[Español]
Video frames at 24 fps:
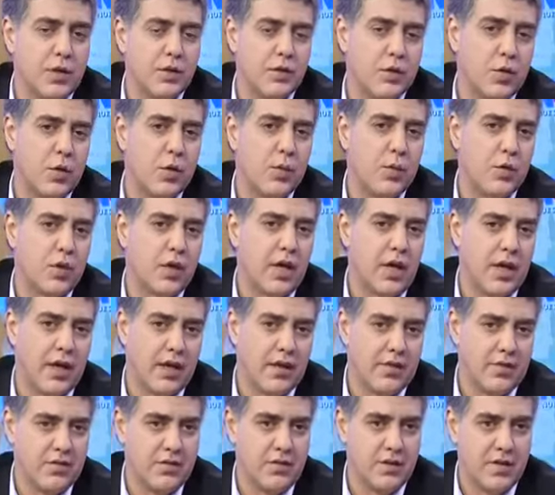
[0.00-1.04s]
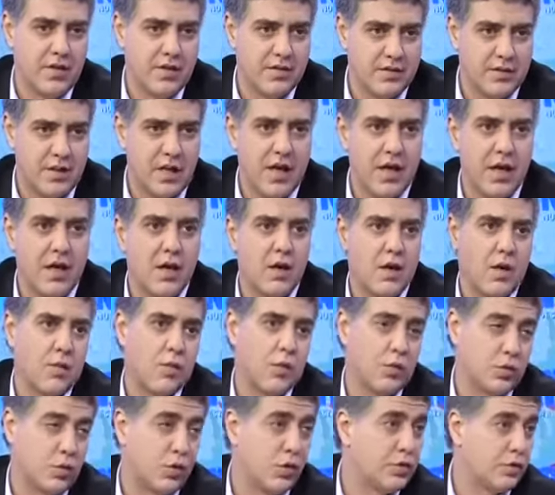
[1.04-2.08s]
todo porque si está,
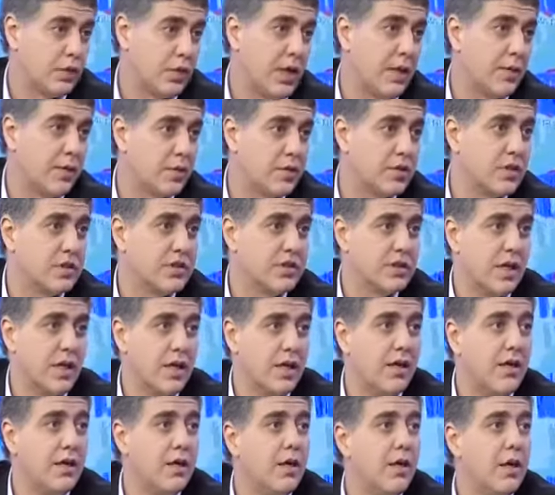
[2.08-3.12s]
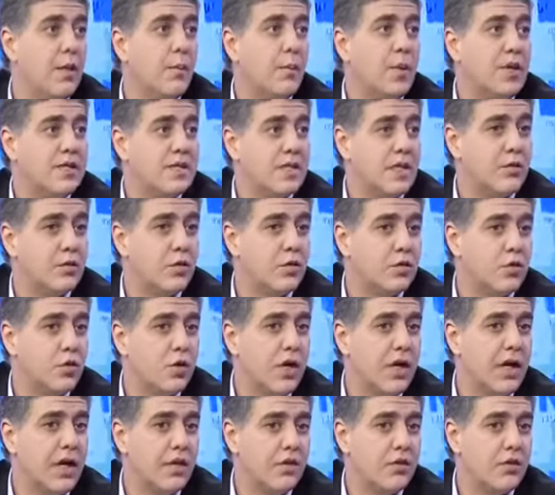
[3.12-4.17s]
como todos creemos que está, pensando en su
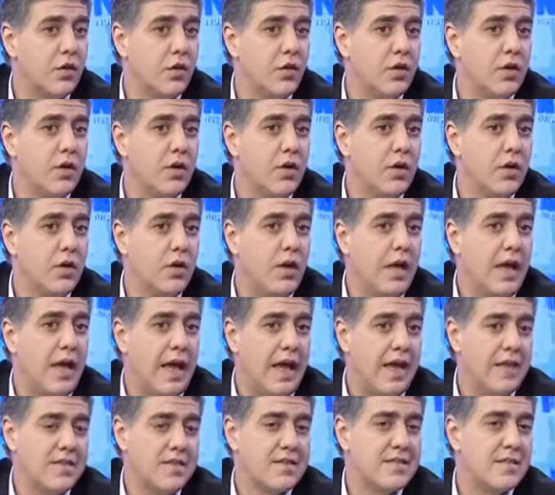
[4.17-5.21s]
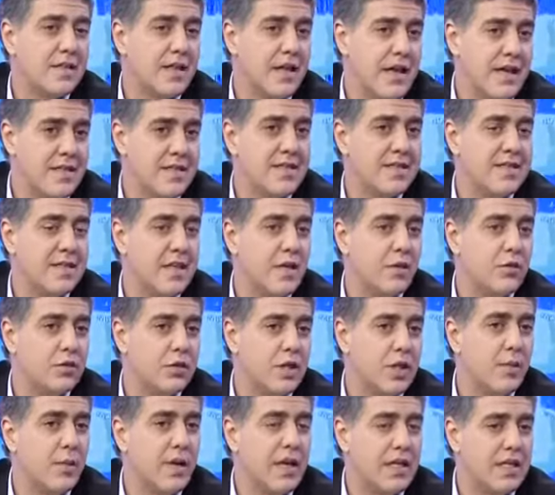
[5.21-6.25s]
reelección, ese, ese, sería un
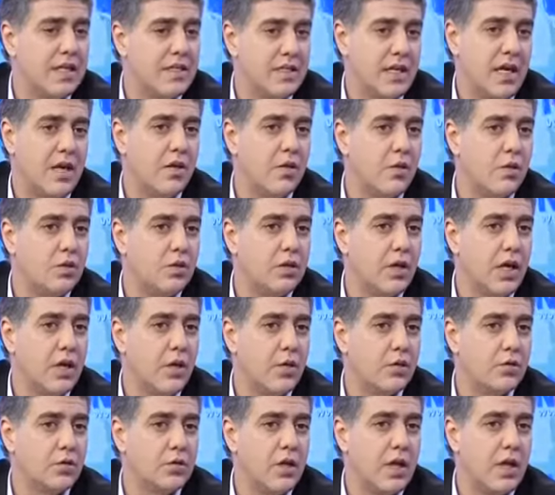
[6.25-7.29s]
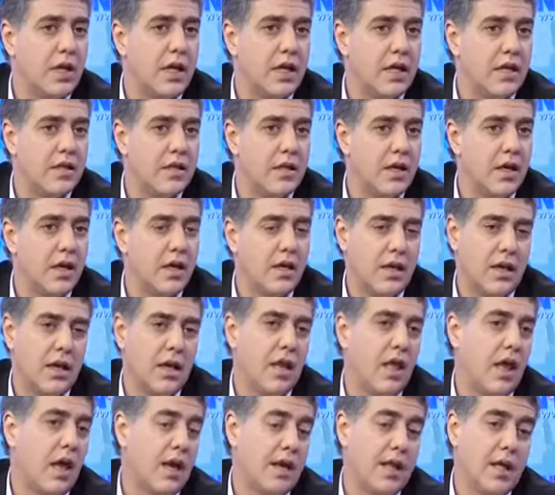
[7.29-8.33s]
tema, iniciar unos diálogos con la guerrilla que
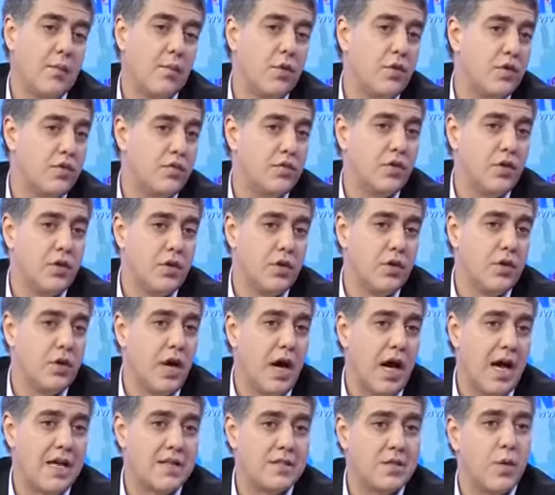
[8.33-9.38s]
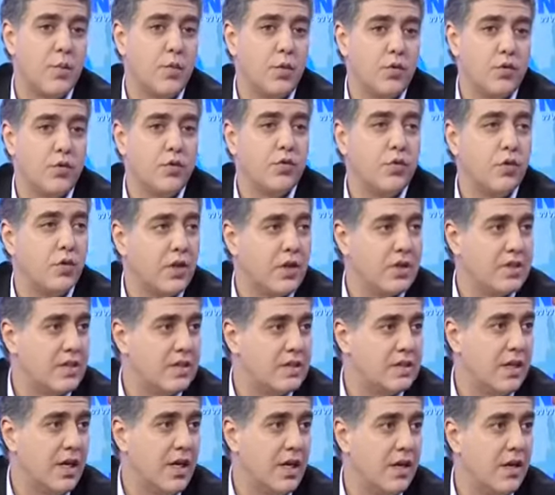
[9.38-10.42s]
le daría munición a esa oposición que se
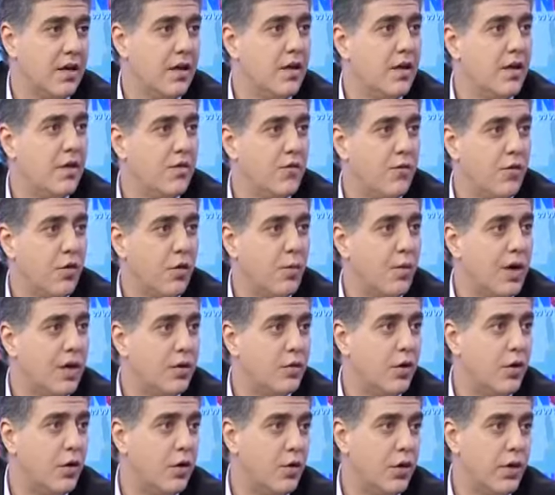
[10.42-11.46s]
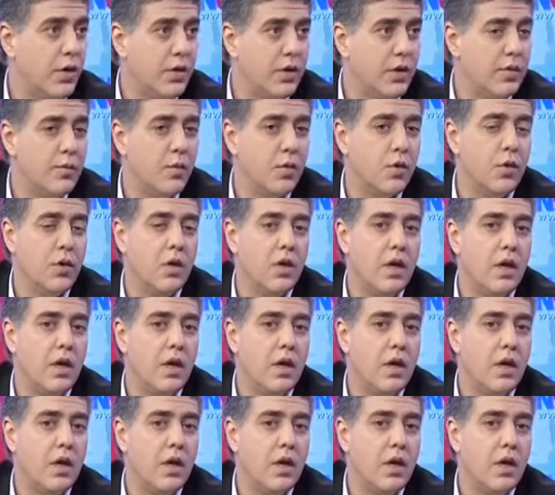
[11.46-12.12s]
está formando del uribismo,